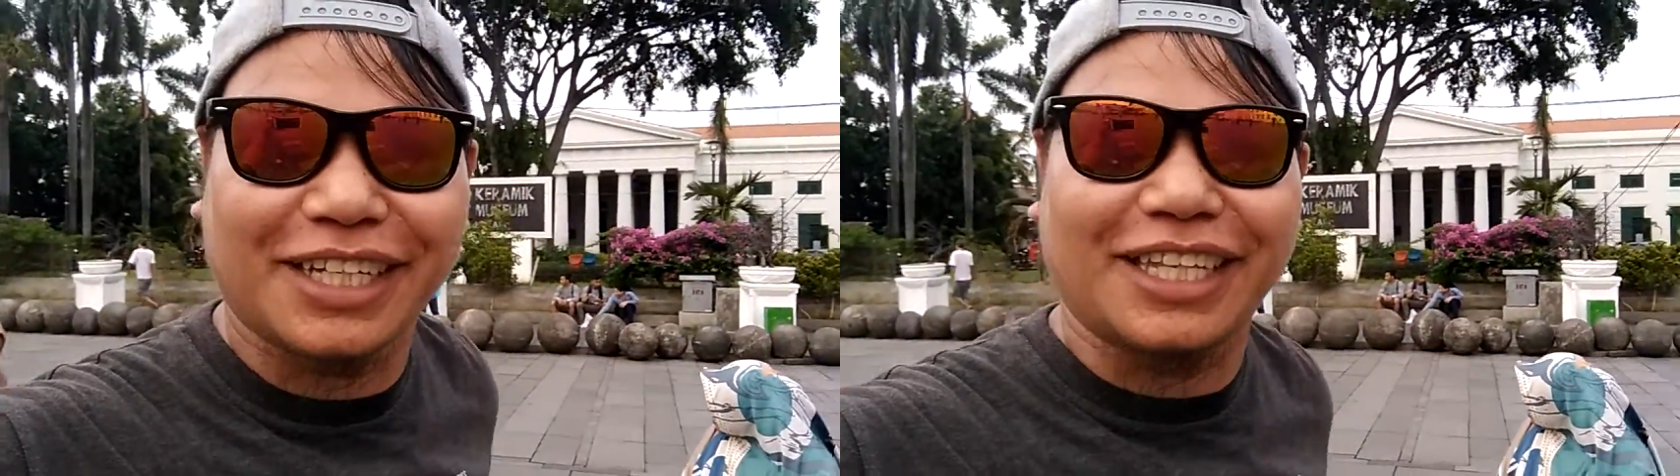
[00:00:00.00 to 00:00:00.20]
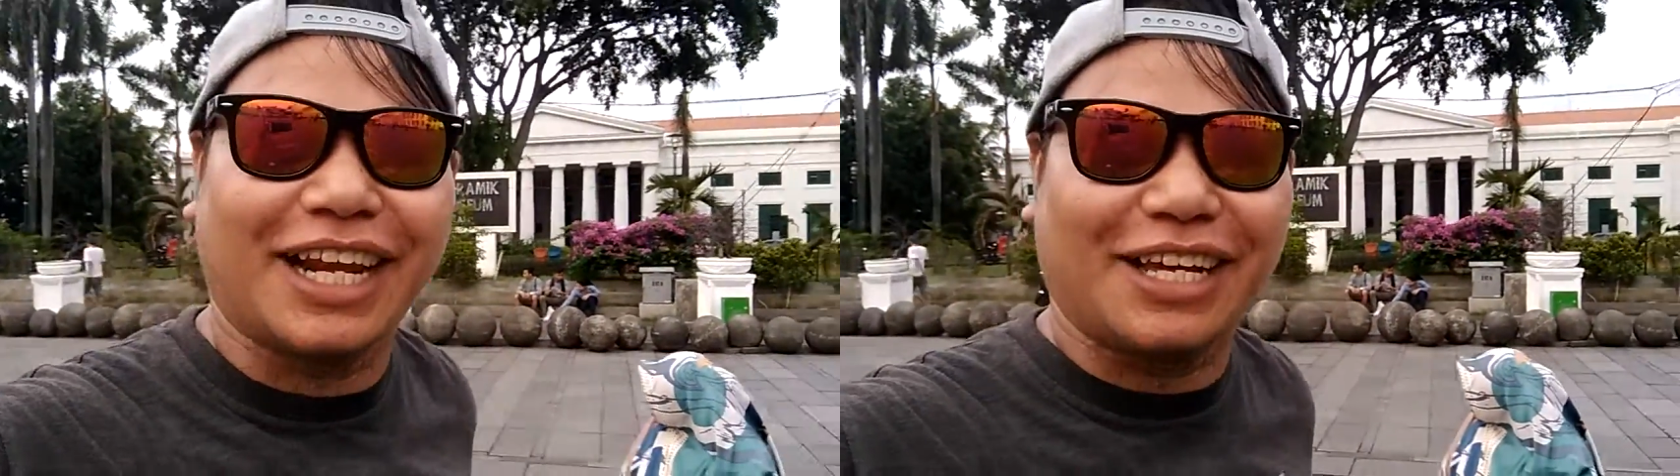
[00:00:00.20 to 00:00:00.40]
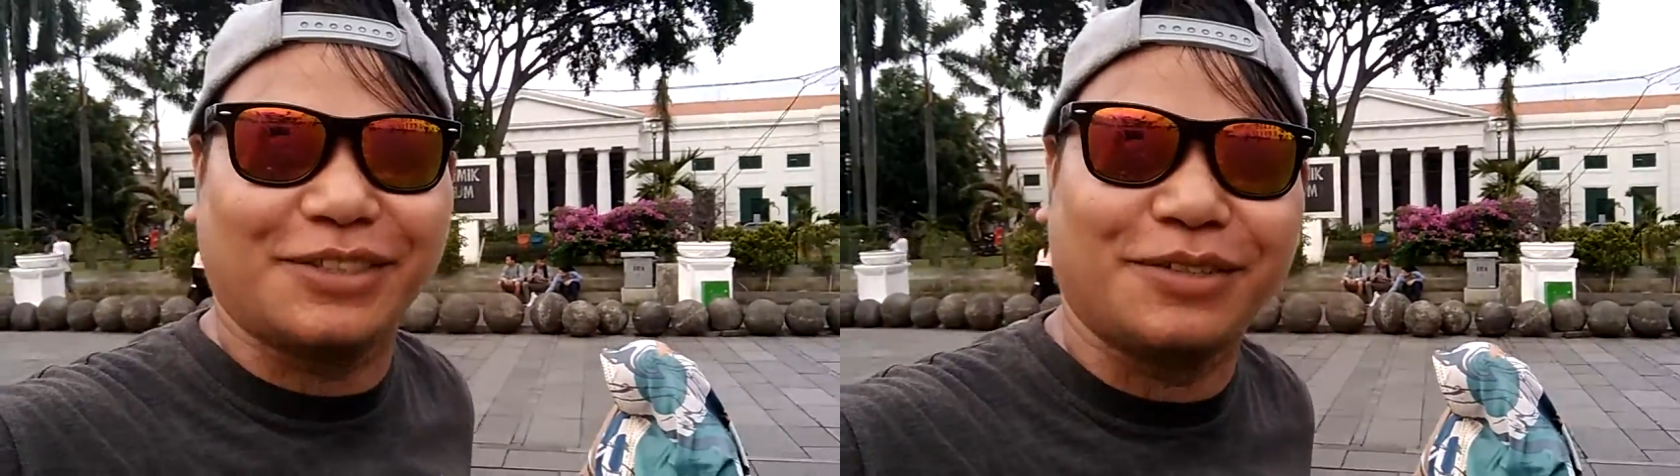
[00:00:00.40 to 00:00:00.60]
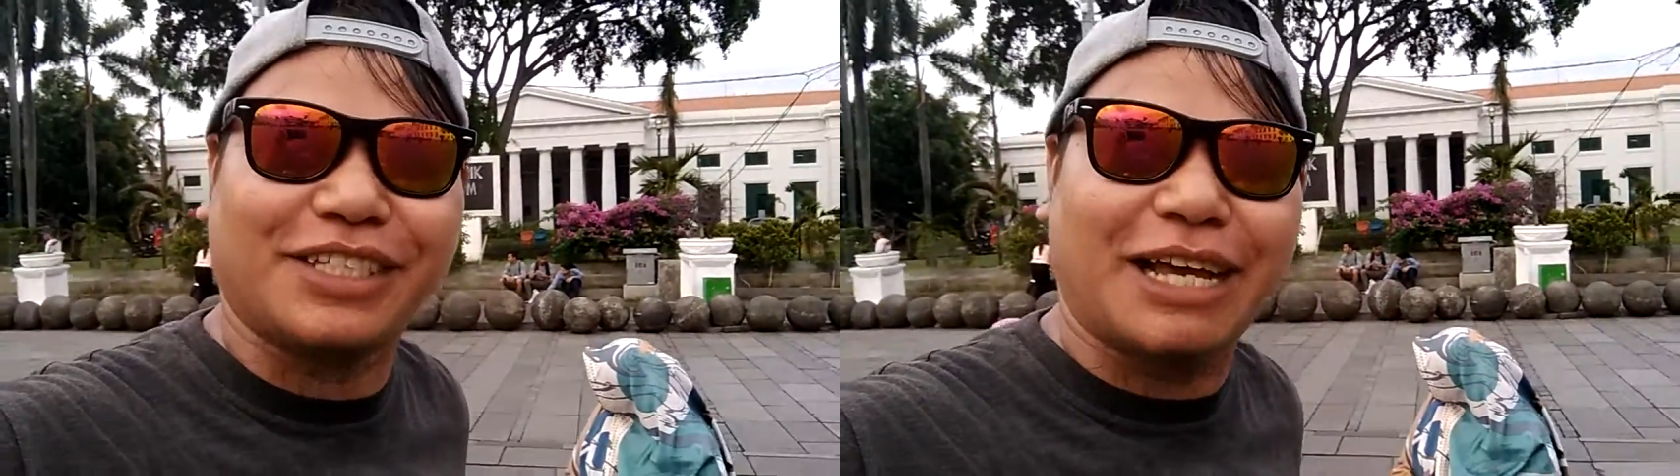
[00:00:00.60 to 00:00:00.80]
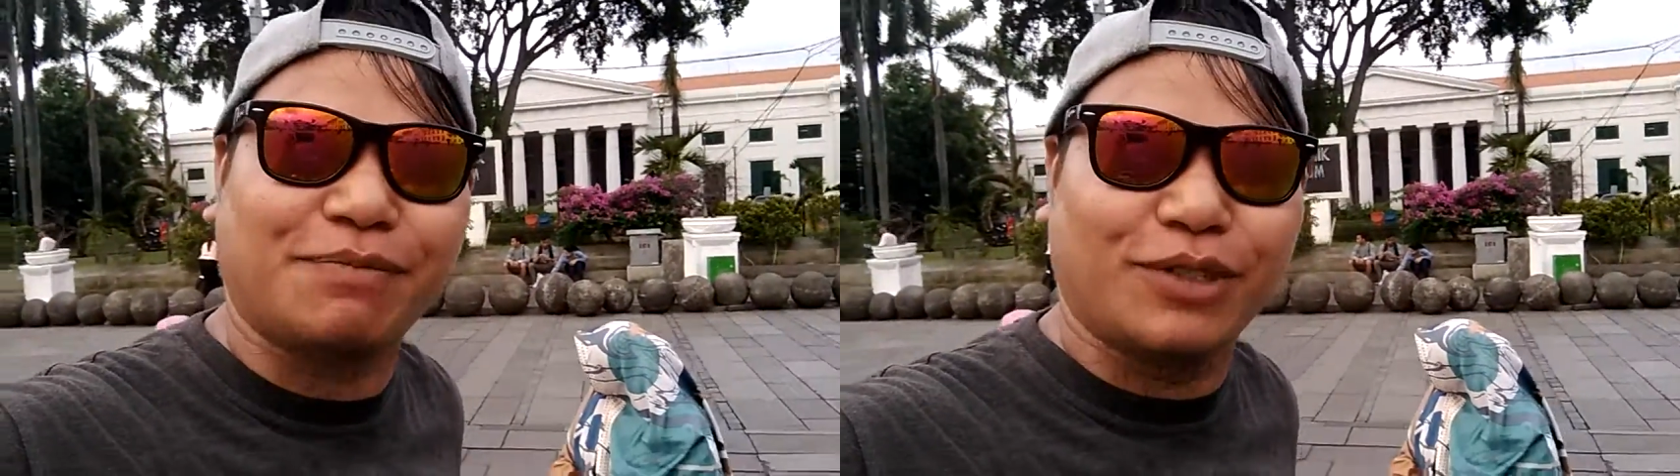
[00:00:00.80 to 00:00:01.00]
kita
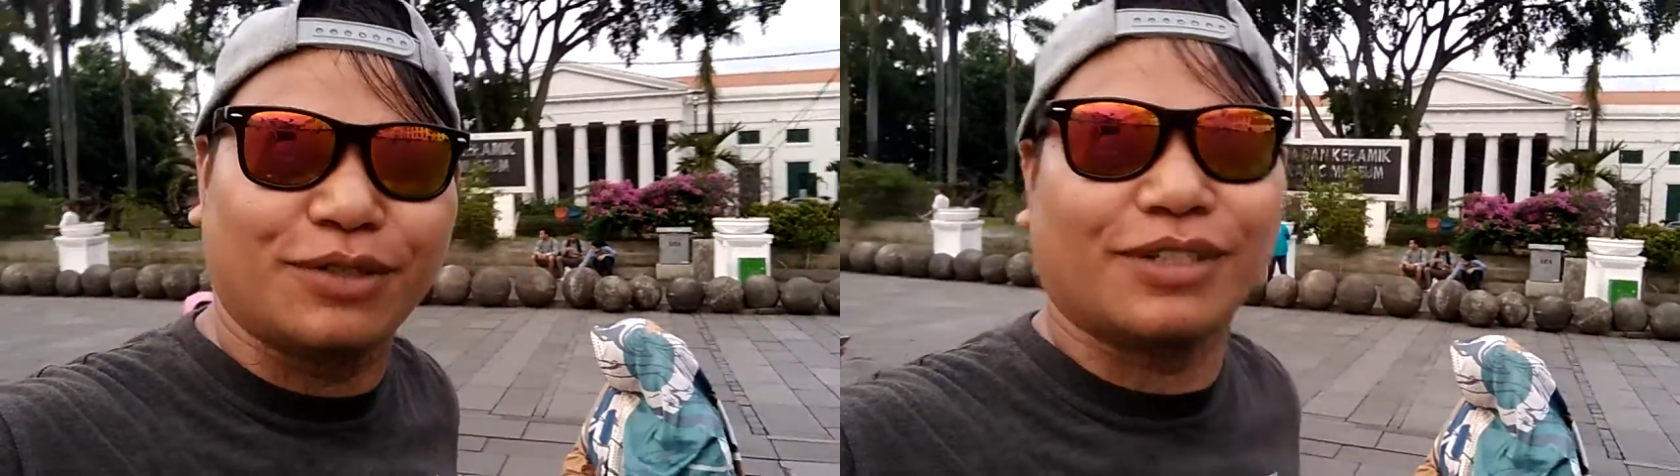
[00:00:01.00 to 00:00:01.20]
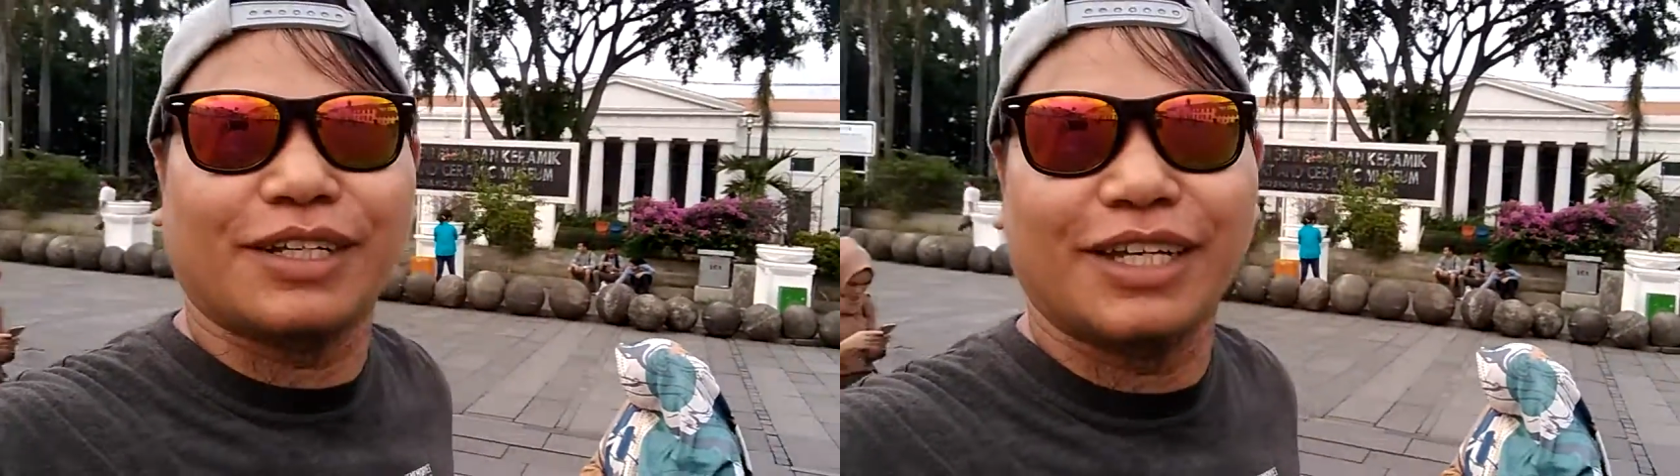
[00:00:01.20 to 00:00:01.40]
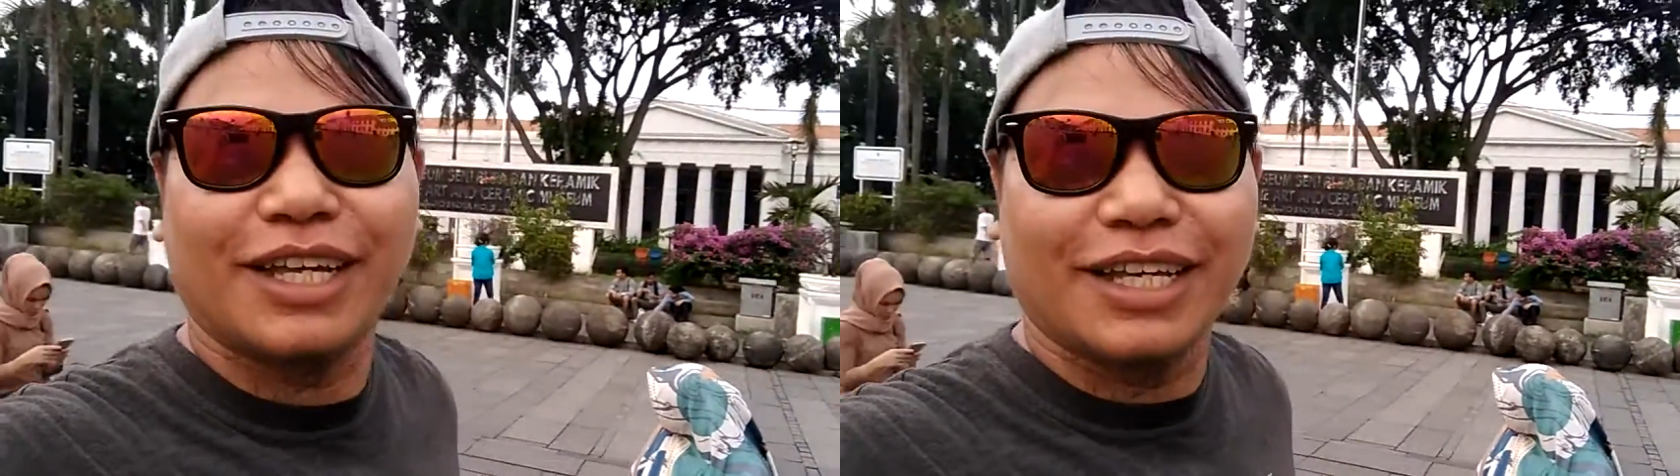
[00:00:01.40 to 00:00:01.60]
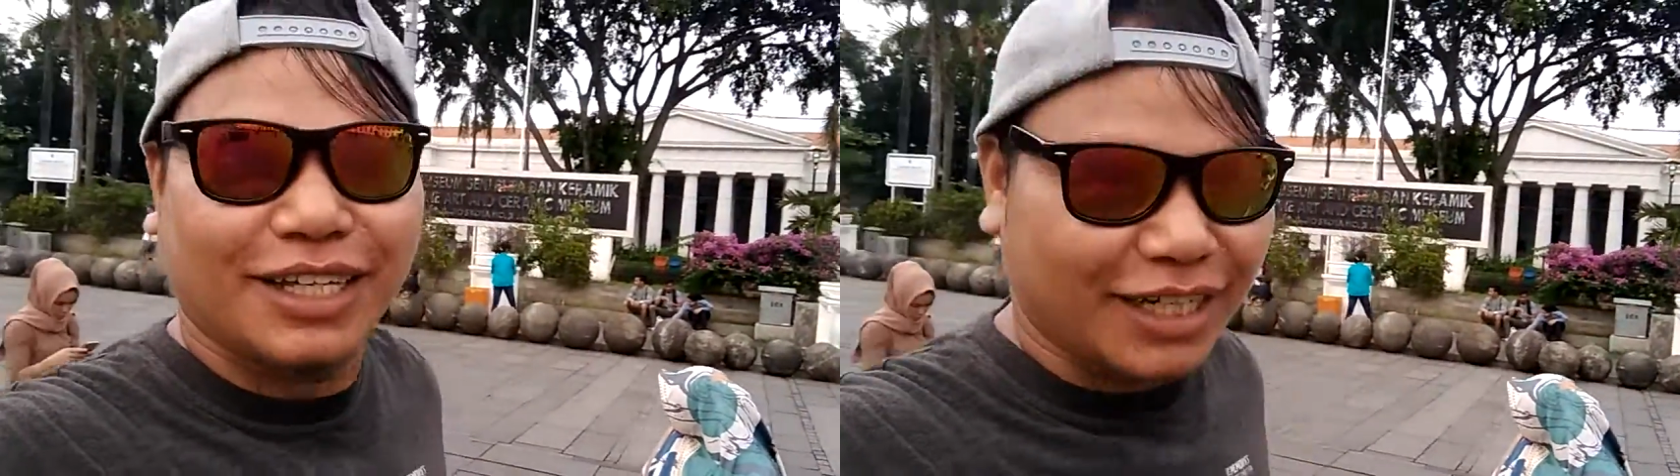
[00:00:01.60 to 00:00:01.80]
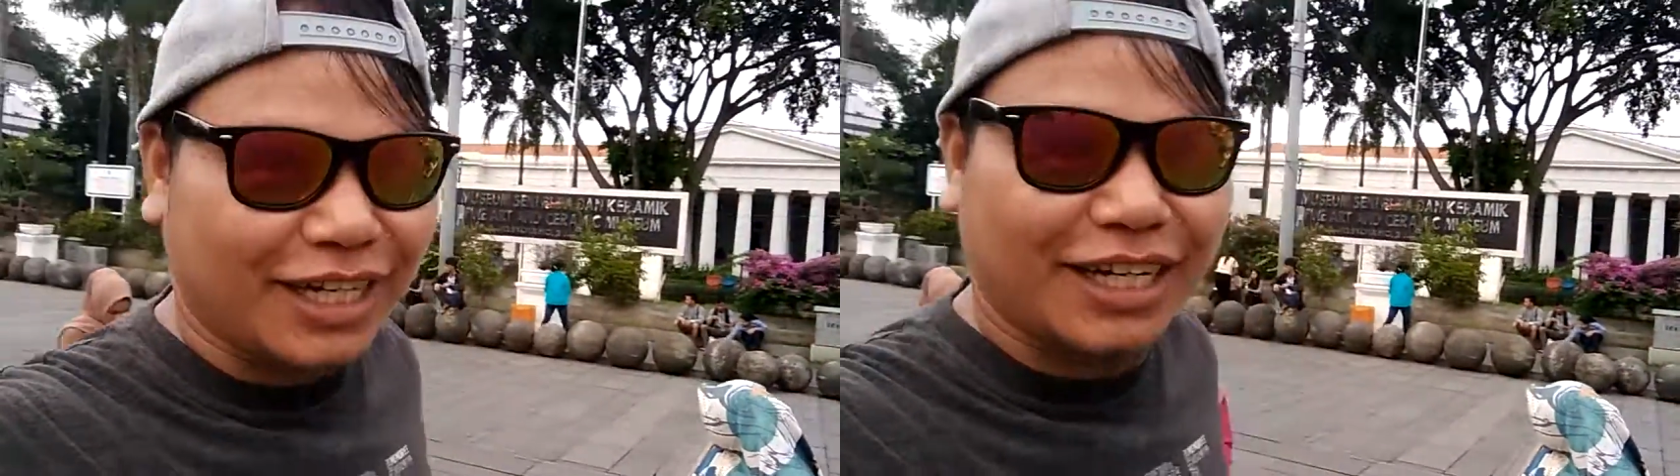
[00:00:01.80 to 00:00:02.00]
langsung capcus
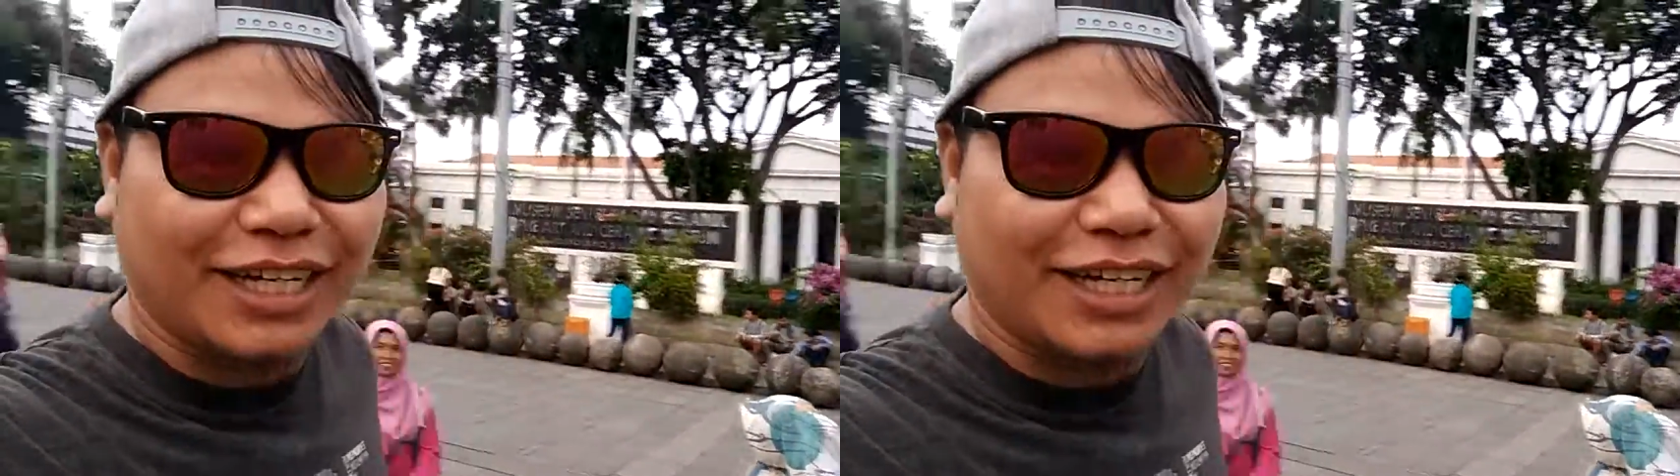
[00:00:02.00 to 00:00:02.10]
ke